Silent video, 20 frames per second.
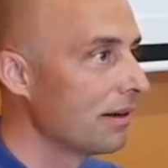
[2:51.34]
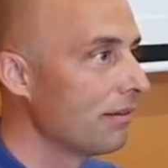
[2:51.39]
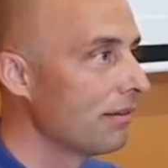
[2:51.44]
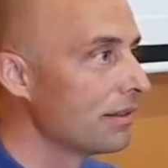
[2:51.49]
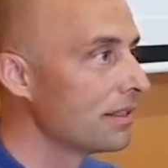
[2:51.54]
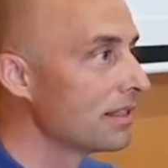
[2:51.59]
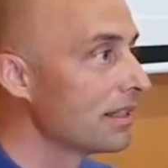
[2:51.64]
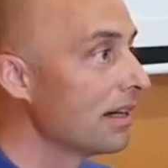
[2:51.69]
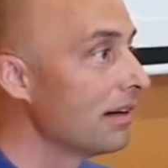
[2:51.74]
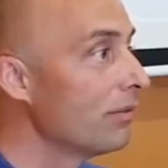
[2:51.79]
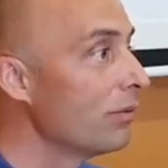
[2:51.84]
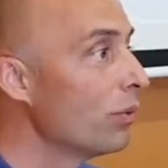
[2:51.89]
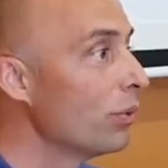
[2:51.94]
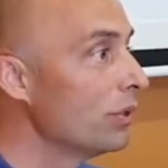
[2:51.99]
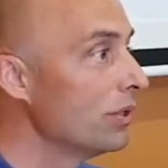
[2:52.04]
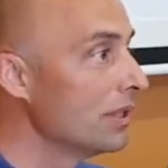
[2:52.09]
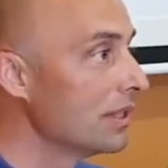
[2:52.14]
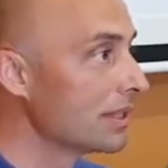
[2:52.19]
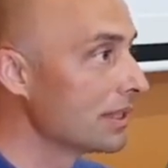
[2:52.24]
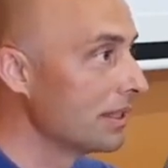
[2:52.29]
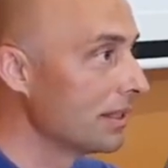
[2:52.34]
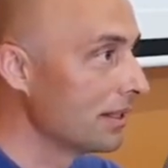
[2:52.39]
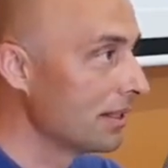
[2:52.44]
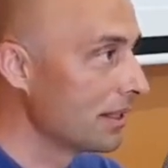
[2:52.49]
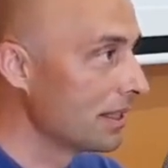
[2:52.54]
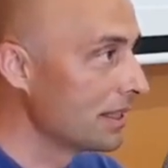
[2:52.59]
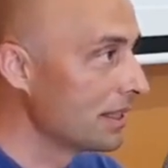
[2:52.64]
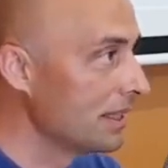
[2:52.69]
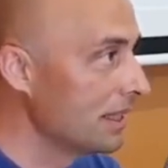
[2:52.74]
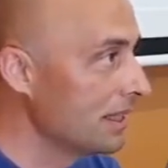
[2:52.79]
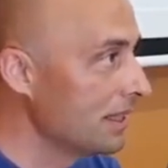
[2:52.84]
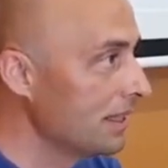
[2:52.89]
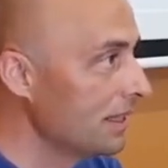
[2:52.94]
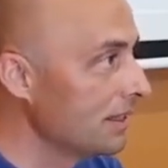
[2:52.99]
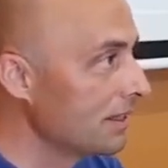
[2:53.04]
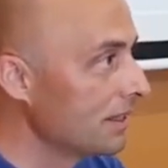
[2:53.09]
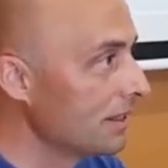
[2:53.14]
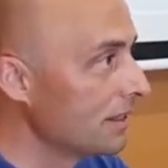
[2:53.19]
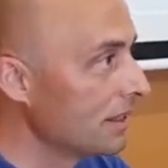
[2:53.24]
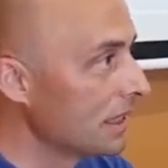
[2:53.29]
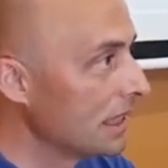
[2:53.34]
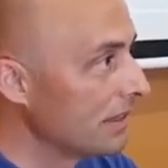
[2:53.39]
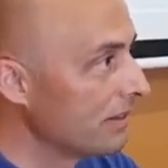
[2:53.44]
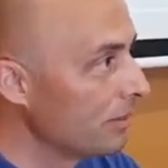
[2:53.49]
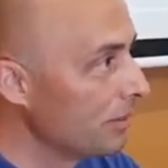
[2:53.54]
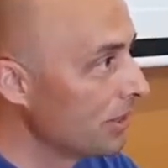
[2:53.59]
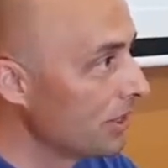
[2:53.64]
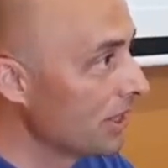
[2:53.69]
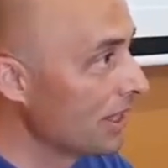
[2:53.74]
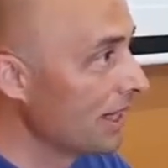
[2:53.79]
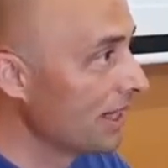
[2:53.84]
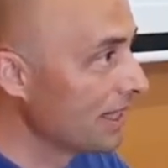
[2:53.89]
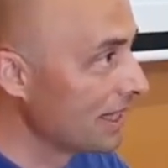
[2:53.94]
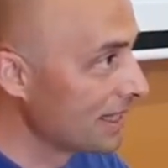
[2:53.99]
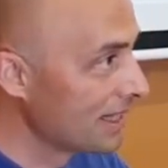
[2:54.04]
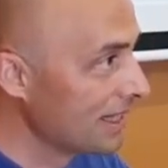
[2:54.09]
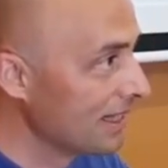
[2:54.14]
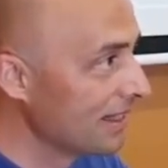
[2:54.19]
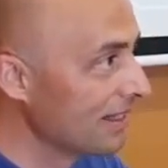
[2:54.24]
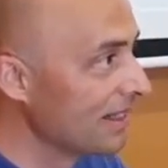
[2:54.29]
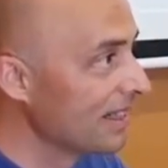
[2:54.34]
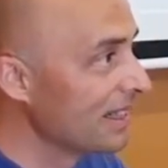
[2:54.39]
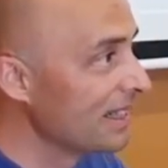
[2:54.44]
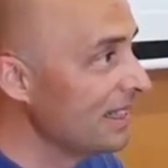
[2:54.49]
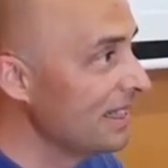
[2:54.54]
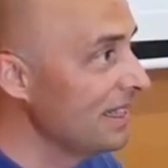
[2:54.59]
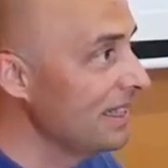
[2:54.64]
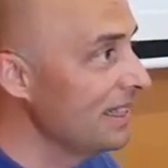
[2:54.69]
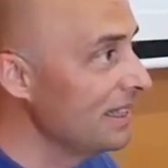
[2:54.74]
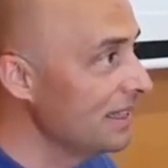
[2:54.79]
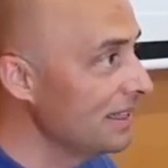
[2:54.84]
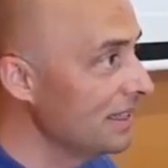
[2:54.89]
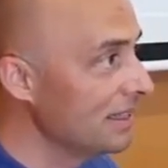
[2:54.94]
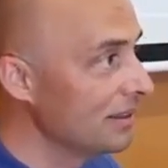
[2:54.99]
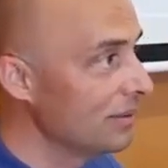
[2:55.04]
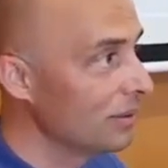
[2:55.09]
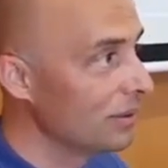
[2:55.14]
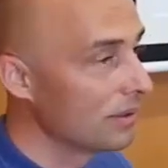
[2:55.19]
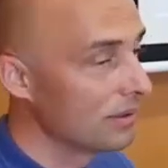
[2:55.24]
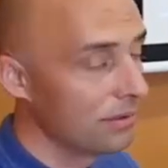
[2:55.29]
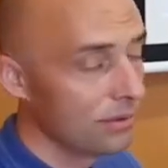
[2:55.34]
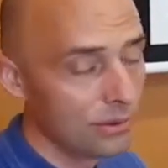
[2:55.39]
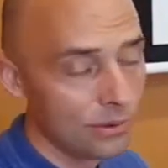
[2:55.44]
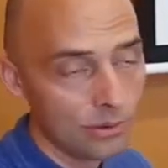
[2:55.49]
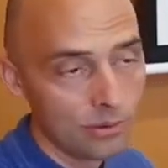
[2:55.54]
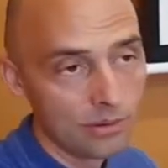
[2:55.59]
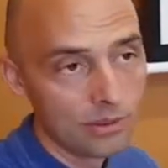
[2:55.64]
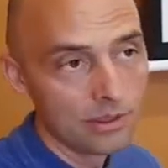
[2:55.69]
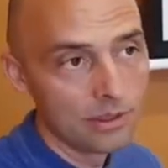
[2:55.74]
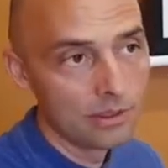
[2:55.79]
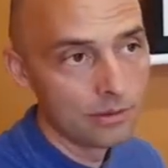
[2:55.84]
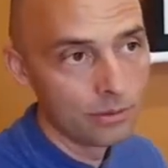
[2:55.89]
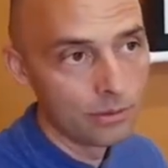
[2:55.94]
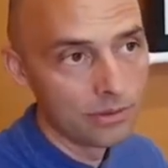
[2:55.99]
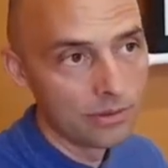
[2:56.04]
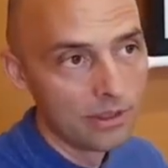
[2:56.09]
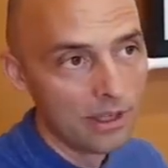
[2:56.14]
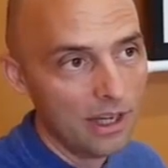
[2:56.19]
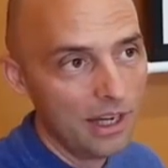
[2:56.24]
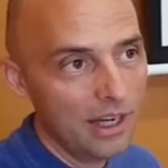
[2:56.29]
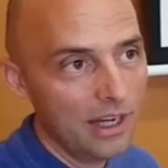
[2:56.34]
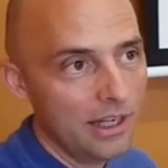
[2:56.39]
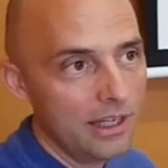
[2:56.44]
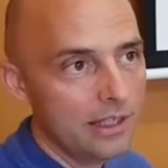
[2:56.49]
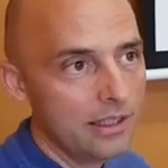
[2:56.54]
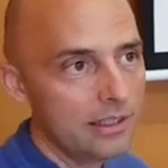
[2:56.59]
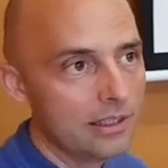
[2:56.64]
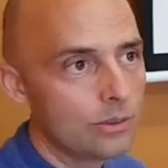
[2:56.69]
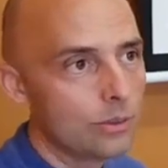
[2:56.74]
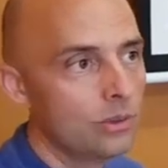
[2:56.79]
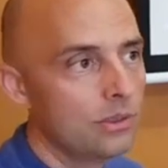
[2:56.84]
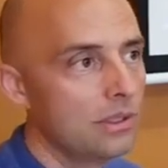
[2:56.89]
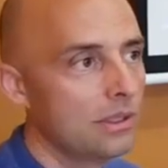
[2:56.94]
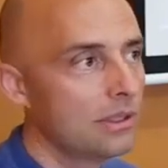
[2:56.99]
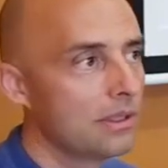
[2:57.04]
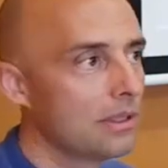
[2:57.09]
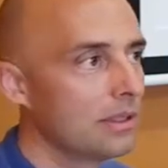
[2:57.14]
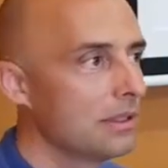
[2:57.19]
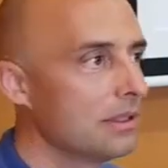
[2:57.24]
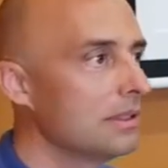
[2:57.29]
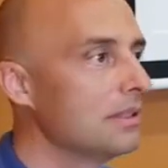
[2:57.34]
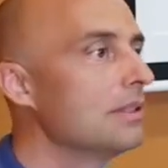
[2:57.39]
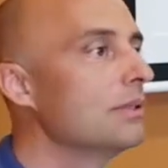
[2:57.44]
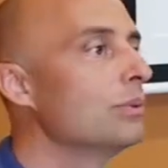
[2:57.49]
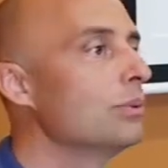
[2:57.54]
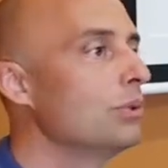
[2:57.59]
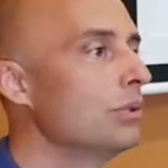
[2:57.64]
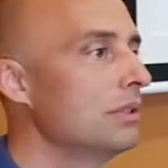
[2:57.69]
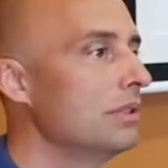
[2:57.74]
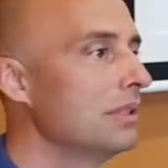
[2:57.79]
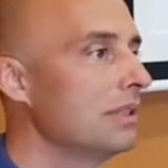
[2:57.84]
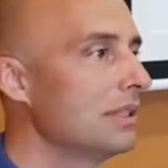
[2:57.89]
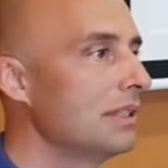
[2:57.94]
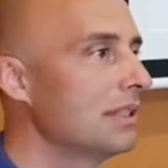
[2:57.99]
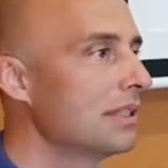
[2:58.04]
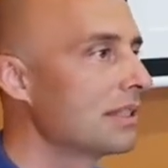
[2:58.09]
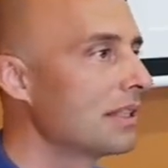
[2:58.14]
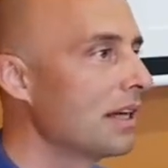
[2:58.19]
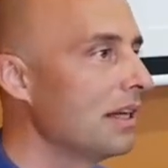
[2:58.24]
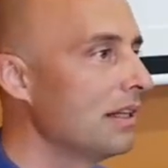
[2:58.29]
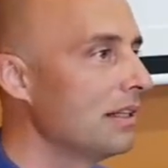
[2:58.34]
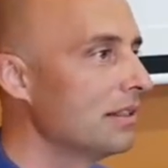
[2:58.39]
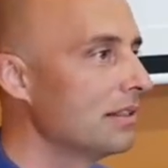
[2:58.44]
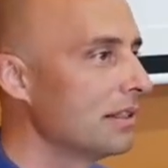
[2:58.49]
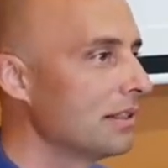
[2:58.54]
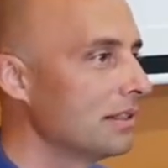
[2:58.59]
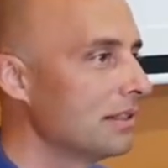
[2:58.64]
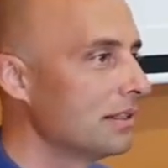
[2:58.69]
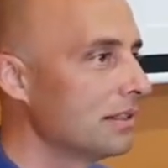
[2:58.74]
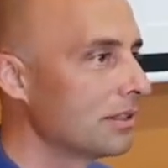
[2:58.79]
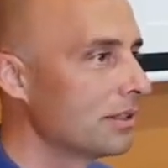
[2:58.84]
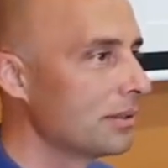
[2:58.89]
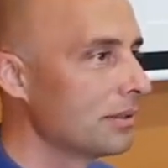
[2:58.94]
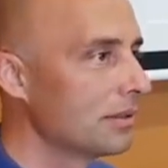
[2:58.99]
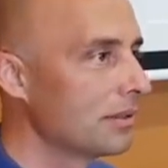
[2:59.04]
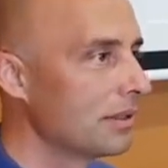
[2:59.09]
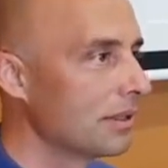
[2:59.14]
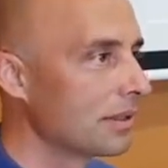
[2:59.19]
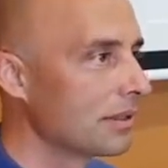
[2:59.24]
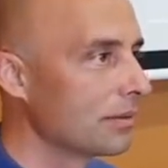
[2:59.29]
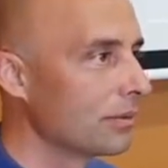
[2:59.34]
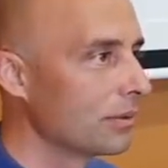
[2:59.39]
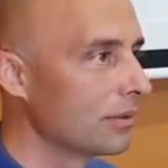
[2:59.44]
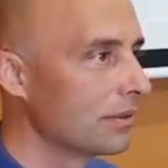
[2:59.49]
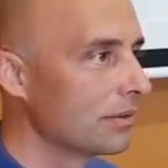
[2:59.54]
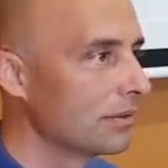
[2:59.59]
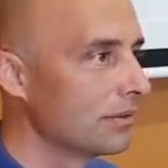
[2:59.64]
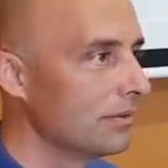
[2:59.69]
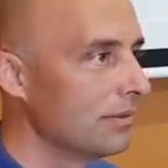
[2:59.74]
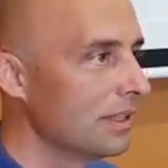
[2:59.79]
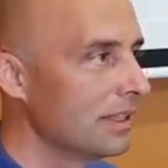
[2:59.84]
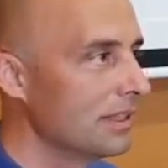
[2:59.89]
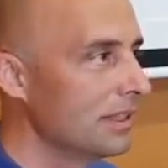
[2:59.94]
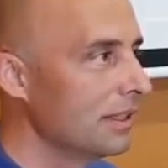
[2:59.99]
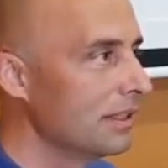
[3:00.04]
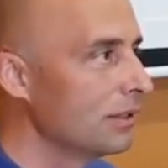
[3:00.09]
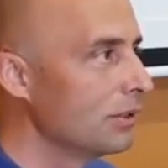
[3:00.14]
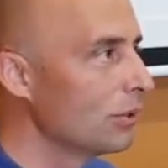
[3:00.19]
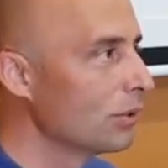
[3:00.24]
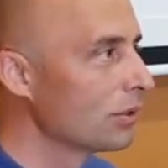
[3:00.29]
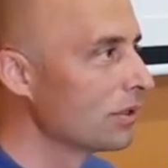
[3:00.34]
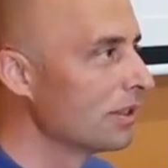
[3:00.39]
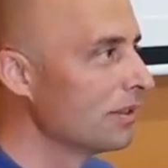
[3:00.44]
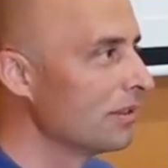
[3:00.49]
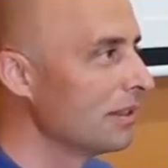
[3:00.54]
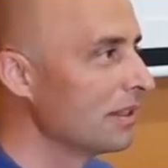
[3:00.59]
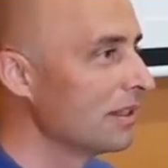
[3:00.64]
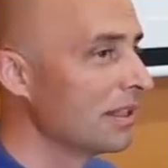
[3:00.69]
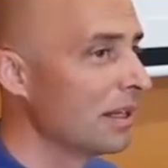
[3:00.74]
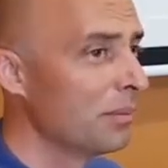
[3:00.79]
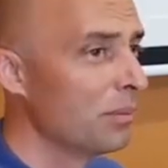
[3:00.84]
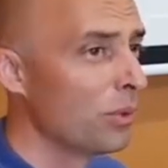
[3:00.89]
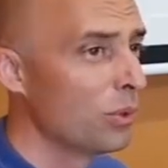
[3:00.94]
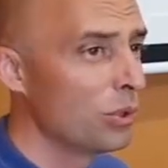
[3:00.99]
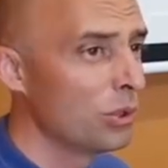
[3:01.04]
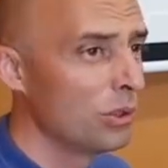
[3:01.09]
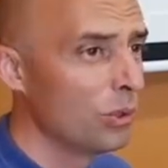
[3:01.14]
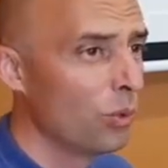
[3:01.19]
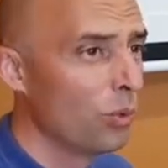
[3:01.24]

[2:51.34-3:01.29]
зловоние стало разноситься из этого мешка, она стала гнить, и вот все вот это вот. И студенты, эти ученики стали, знаете, так вот вертеть носом, говорит, а можно